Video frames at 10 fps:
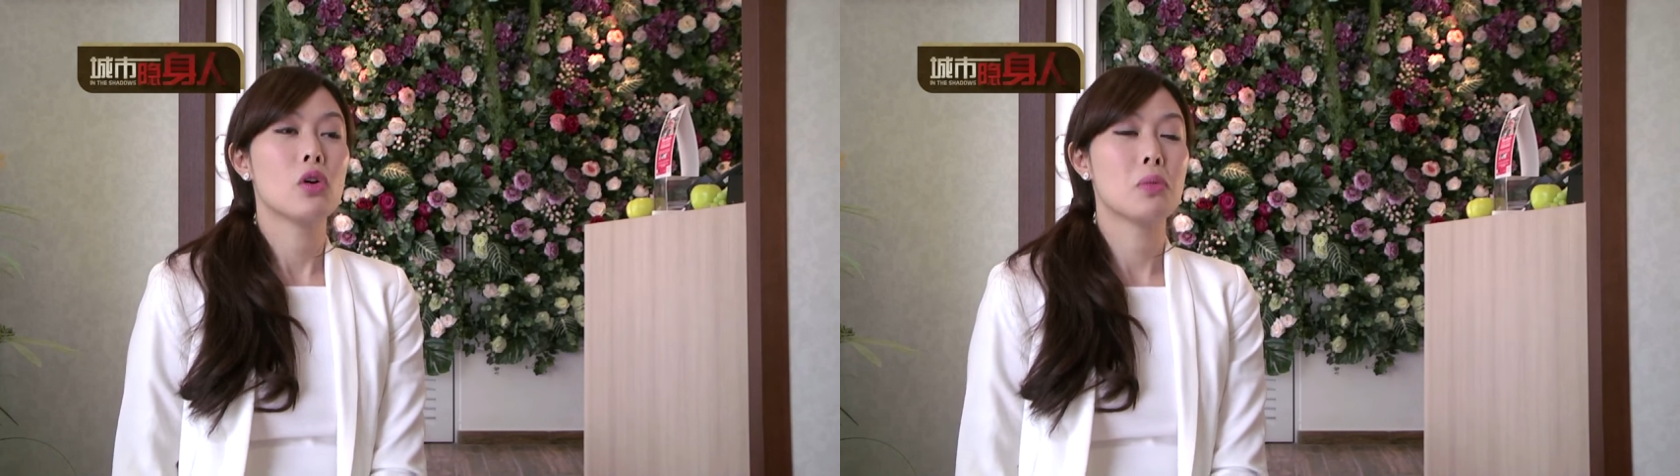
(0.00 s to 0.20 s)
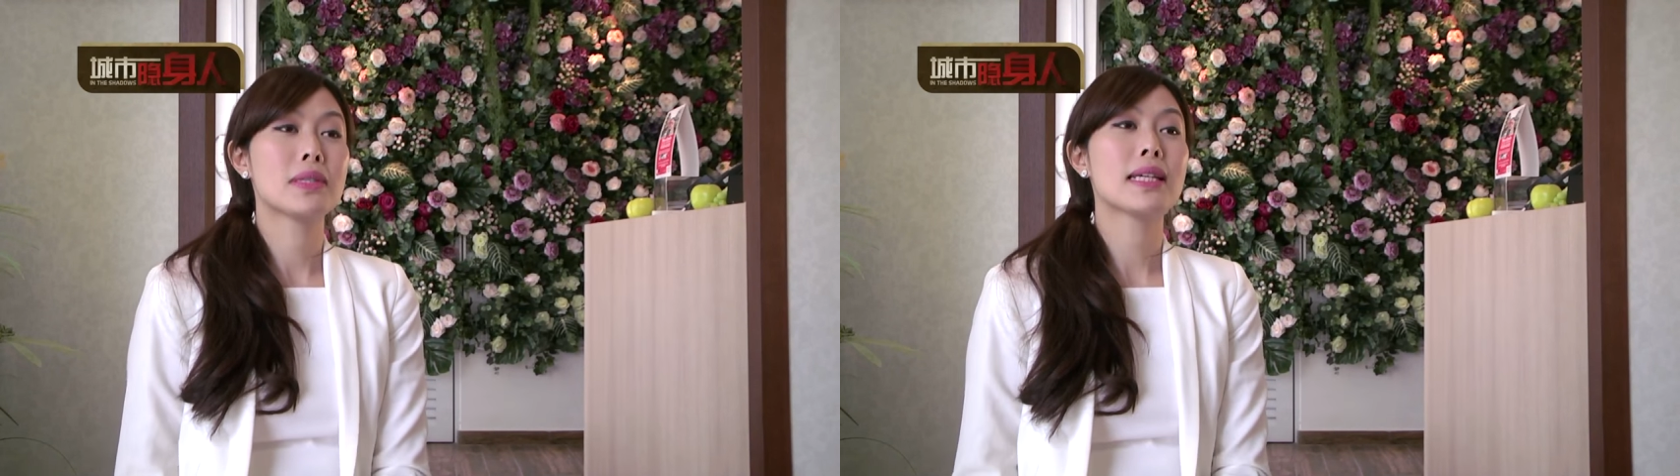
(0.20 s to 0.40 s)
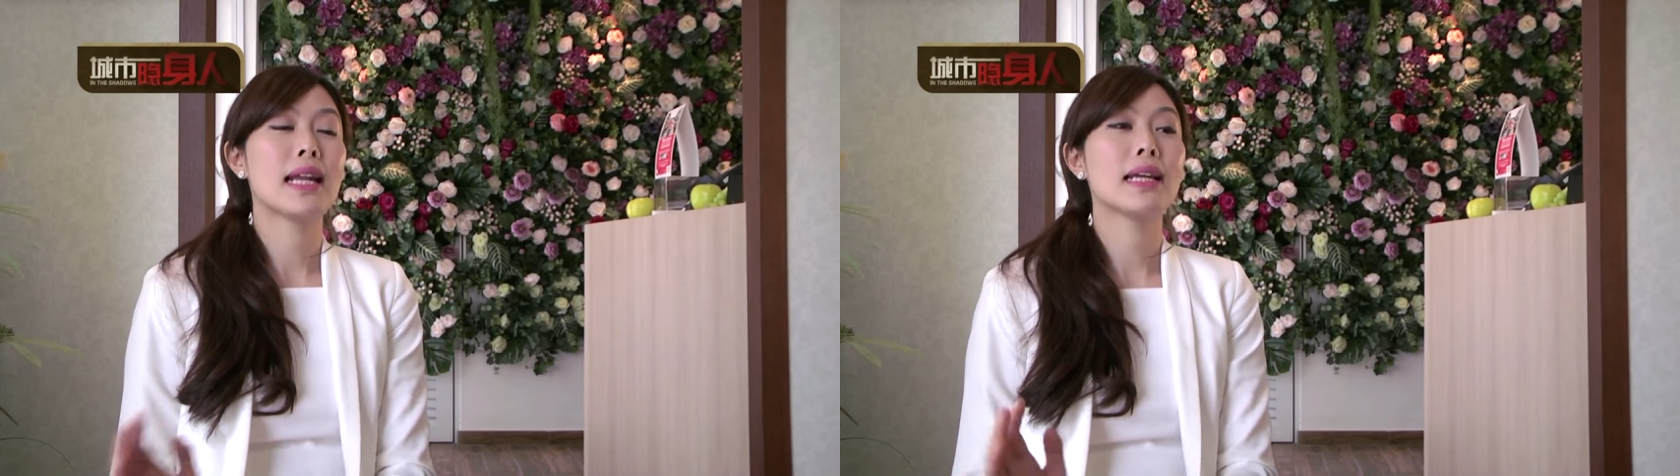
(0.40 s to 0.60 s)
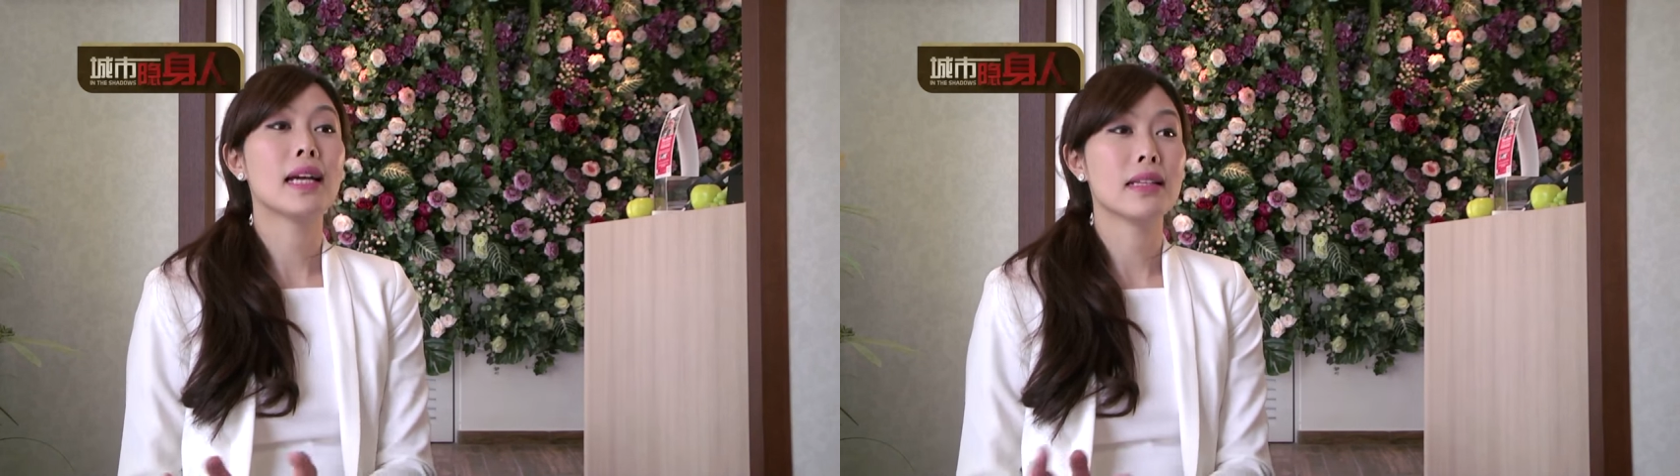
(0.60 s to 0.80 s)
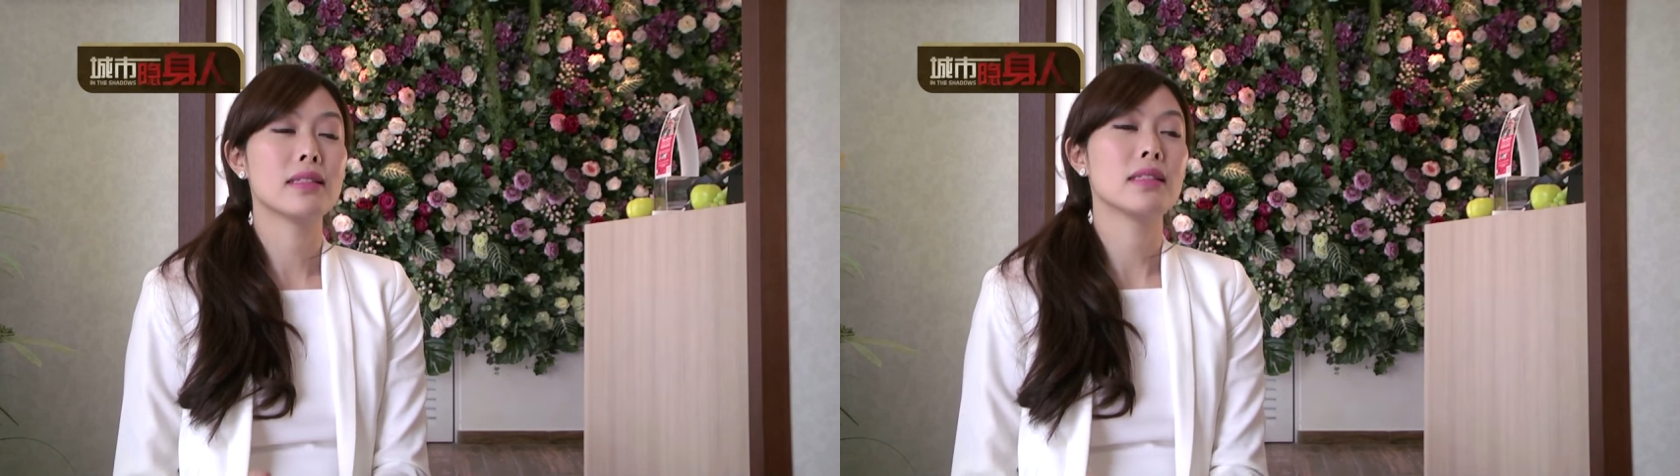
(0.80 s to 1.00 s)
我们才来
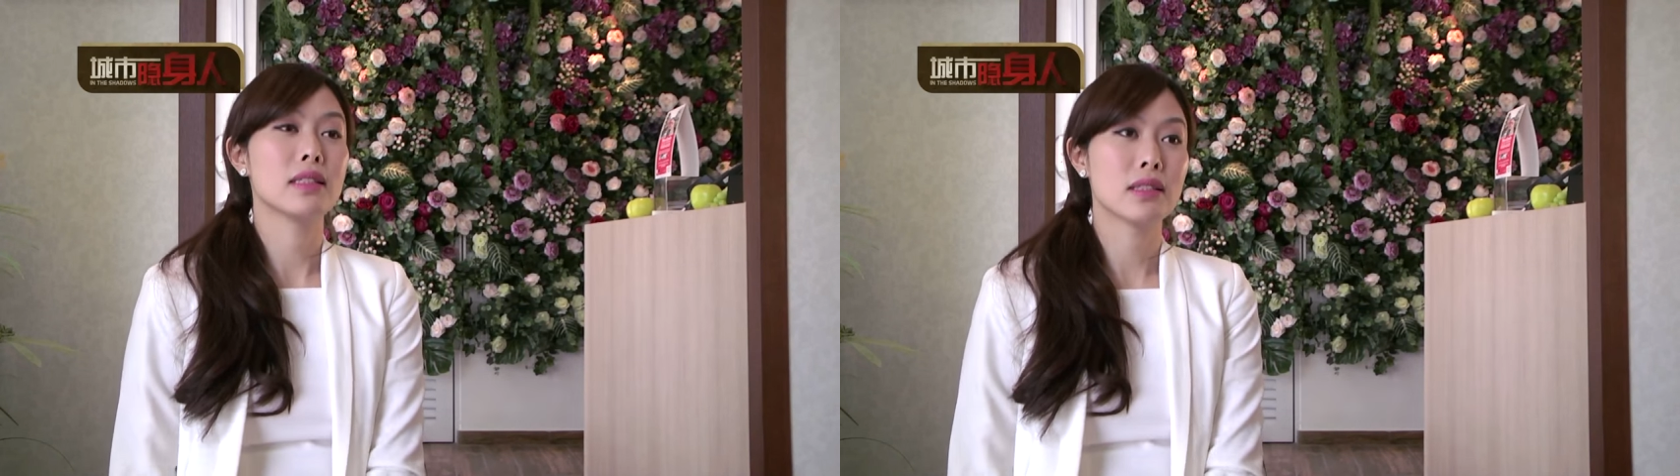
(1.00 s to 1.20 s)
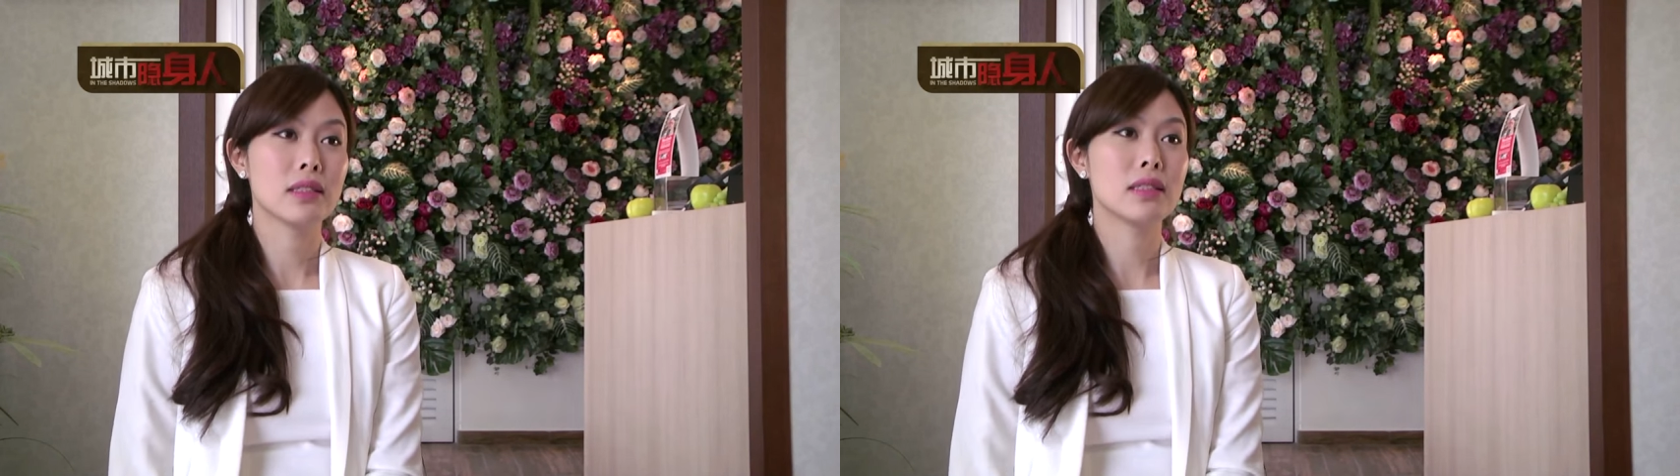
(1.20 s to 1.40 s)
谈这件事